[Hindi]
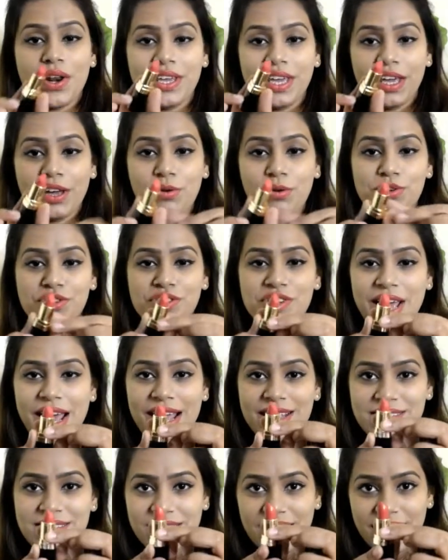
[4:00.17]
ये कुछ
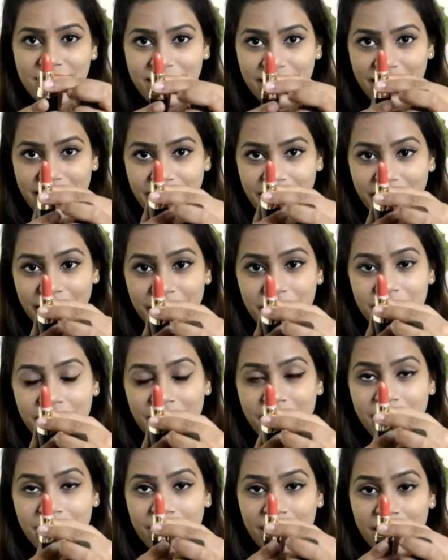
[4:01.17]
ऐसी दिखती है
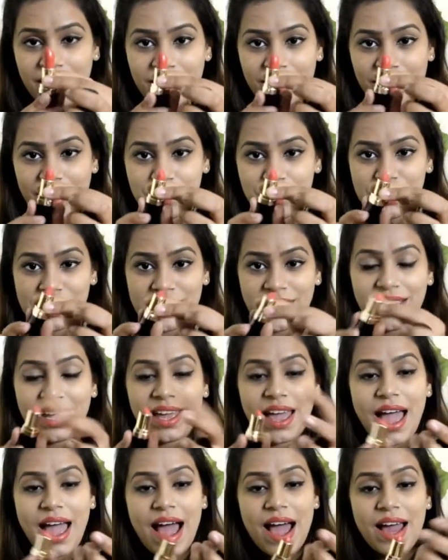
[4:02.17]
लिपस्टिक
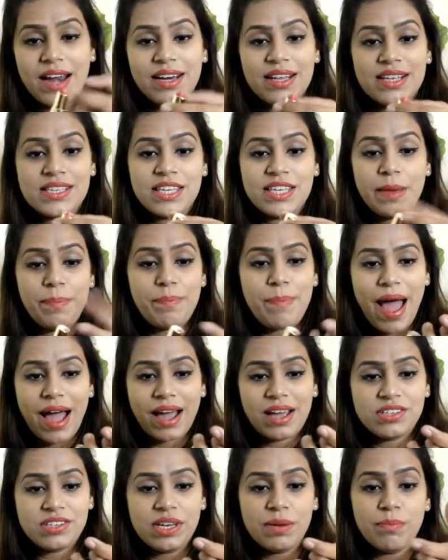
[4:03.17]
एंड इसकी
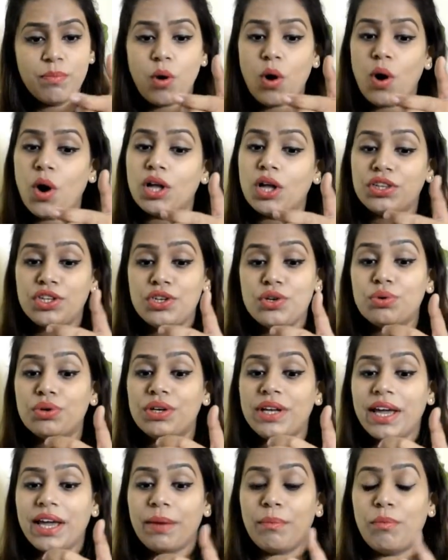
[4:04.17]
पैकेजिंग बहुत
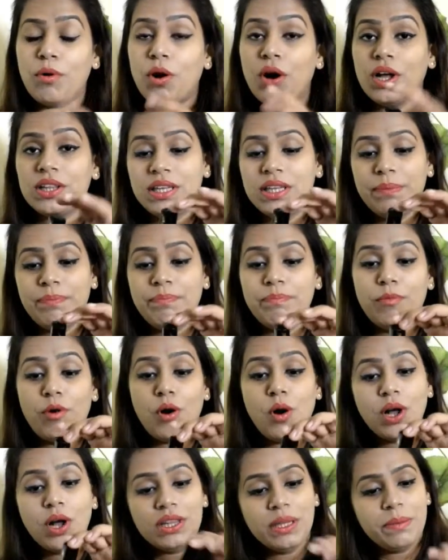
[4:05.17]
क्यूट है बहुत ही
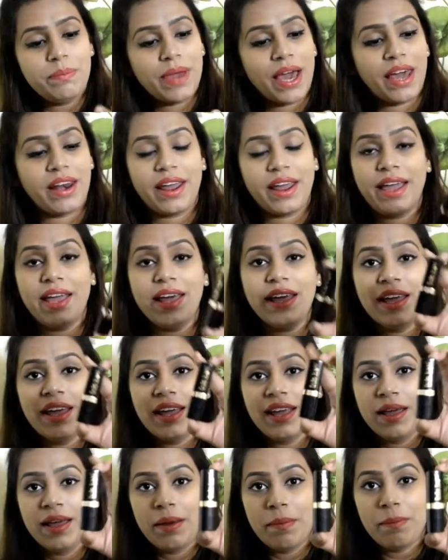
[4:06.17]
बहुत ही प्यारा है
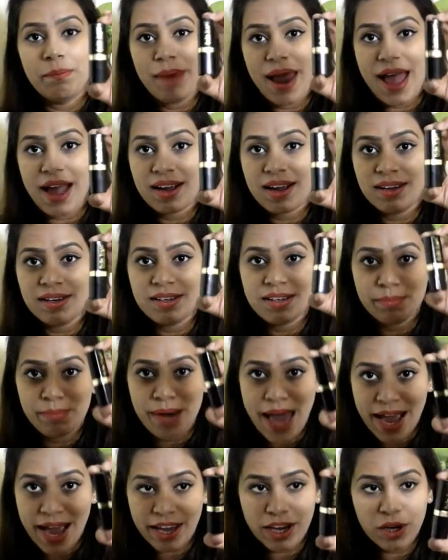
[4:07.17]
ब्लैक कलर
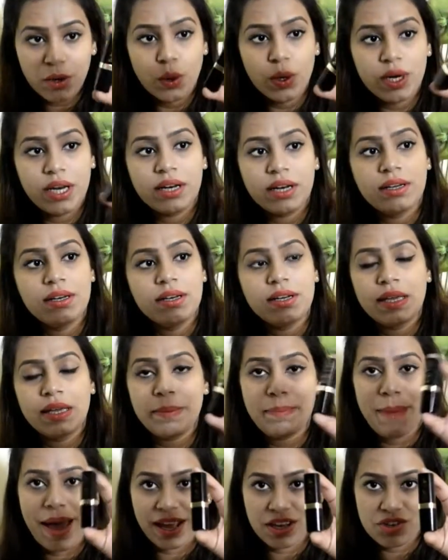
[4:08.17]
ब्लैक एंड गोल्डन कलर की
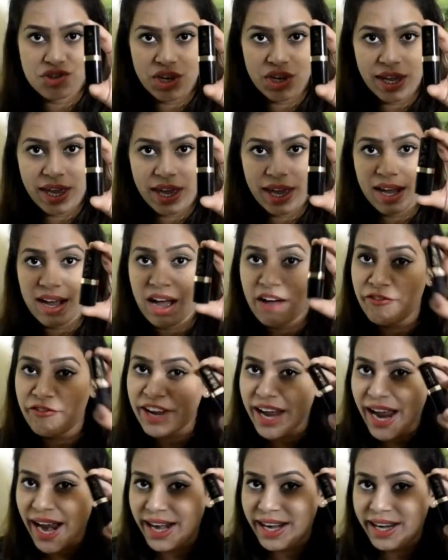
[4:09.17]
पैकेजिंग है काफ़ी
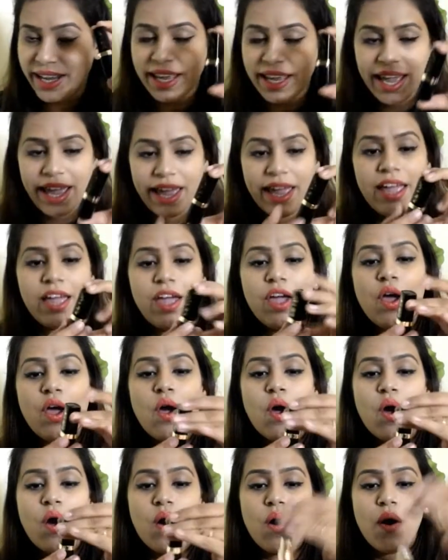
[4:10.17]
हैंडी है
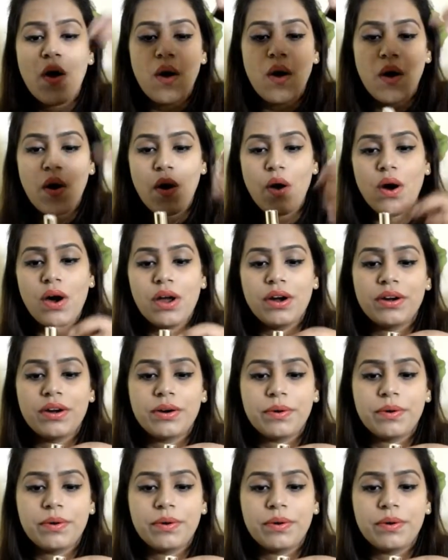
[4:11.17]
और